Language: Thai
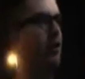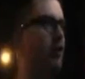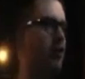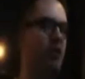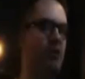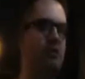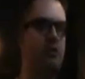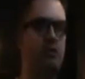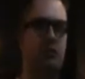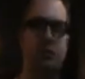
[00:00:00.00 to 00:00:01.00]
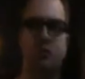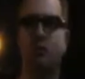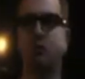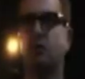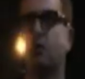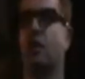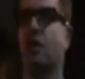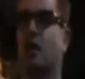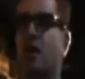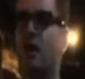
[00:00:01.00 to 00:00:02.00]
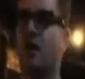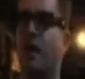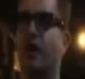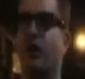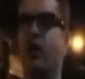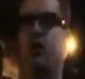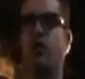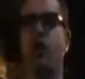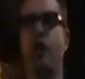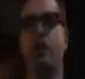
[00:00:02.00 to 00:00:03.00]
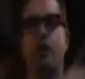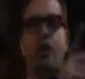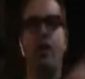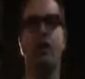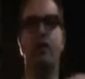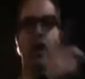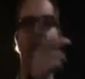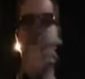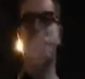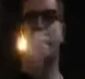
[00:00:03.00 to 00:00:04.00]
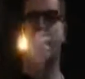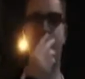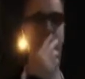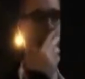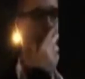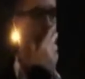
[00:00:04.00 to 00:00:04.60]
พุ่มกับบางคนจะมีอารมณ์นี้มาอันนี้พี่จะให้สัมภาษณ์